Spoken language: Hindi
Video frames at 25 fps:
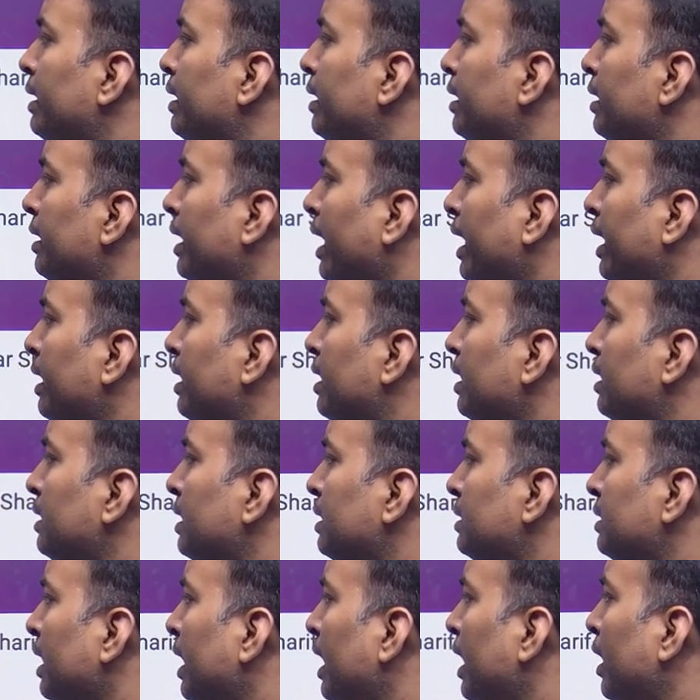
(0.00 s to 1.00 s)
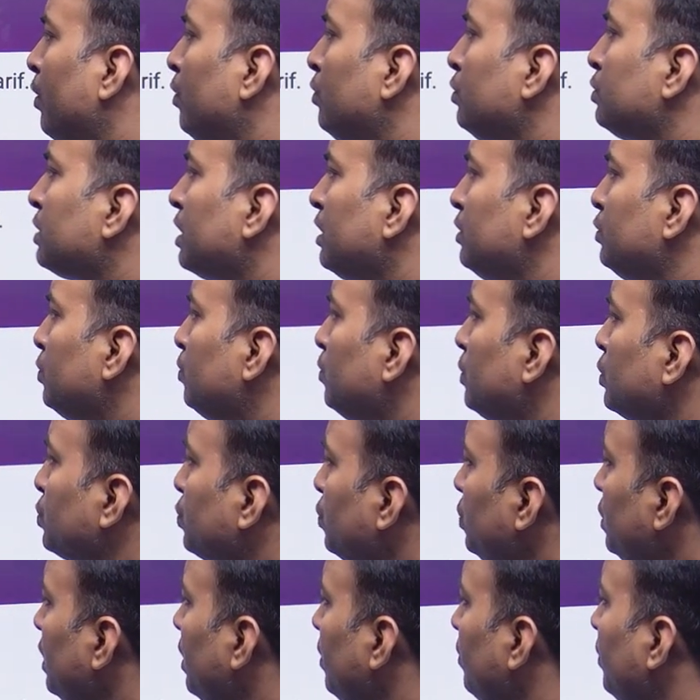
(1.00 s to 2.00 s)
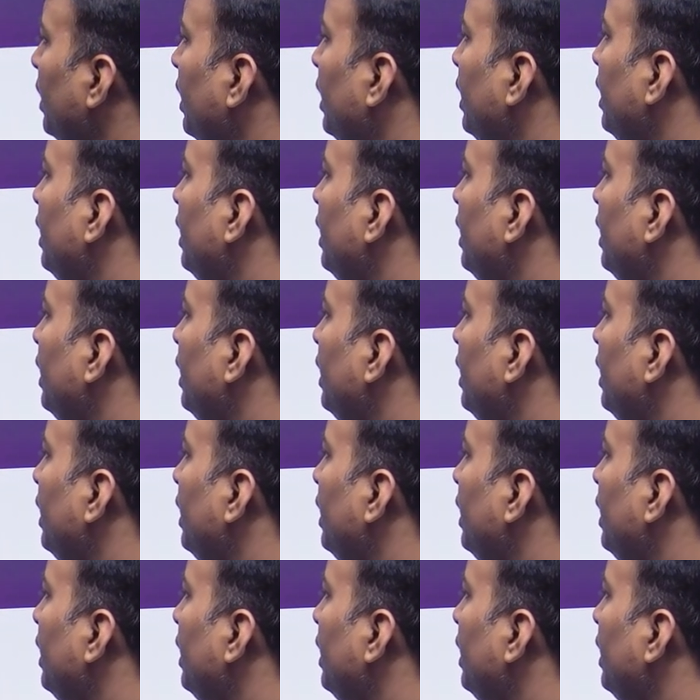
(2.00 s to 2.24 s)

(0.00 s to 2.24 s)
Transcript: डाइड कर जाता है और उसका जो मसूलियम है